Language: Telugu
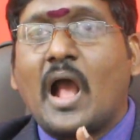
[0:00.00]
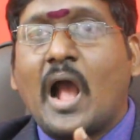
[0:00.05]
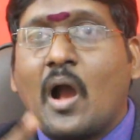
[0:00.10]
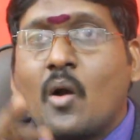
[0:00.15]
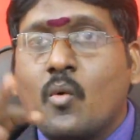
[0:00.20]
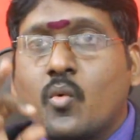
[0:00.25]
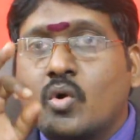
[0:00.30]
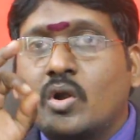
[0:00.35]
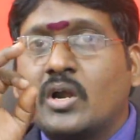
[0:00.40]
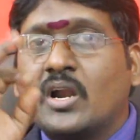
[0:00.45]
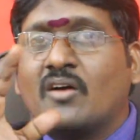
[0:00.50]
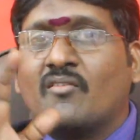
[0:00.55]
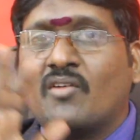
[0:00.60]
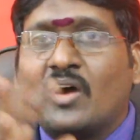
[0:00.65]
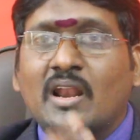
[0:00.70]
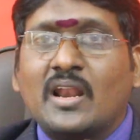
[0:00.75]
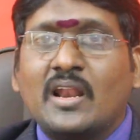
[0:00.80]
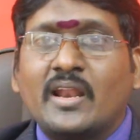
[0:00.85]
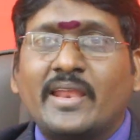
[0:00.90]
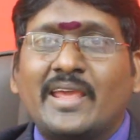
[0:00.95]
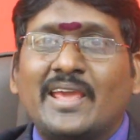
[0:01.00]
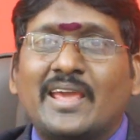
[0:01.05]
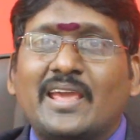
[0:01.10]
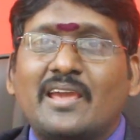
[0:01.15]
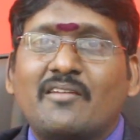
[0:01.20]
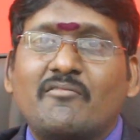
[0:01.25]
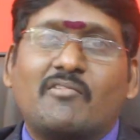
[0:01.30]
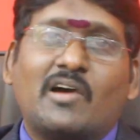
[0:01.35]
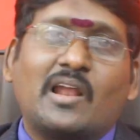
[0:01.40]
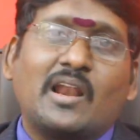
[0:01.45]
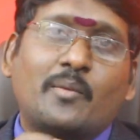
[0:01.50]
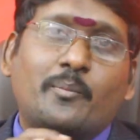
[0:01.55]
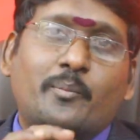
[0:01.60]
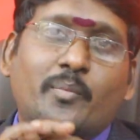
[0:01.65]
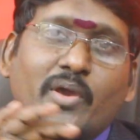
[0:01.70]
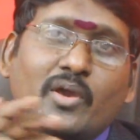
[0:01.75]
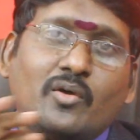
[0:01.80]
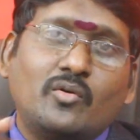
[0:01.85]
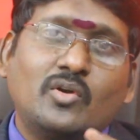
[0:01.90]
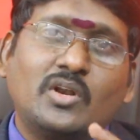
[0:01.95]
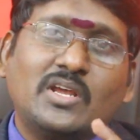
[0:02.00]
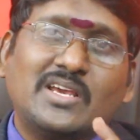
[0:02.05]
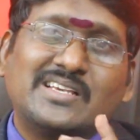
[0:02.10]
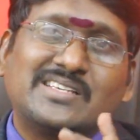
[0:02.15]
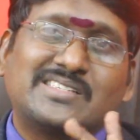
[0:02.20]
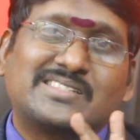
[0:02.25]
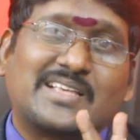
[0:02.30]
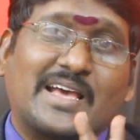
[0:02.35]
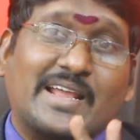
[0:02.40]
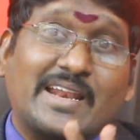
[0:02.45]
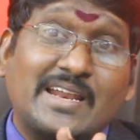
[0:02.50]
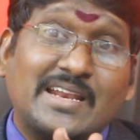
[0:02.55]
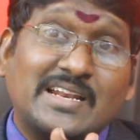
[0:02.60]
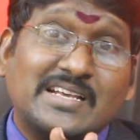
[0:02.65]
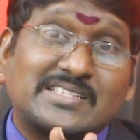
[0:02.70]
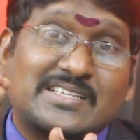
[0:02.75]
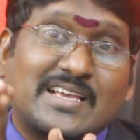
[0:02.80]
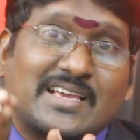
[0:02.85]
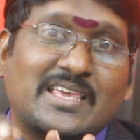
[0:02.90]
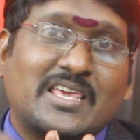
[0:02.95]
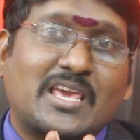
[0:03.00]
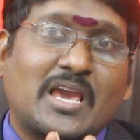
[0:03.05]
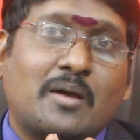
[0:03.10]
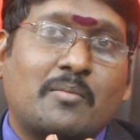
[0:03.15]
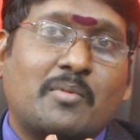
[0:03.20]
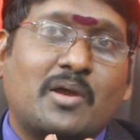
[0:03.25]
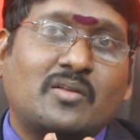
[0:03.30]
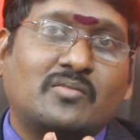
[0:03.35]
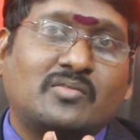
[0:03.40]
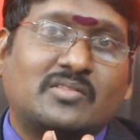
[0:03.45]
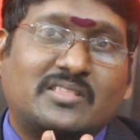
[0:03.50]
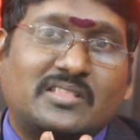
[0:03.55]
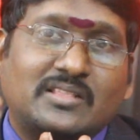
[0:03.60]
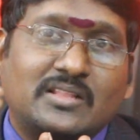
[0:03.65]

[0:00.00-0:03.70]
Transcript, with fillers: ఆ ఉన్న వాళ్ళని వాళ్ళ పేరుని సరైన సంఖ్యాబలం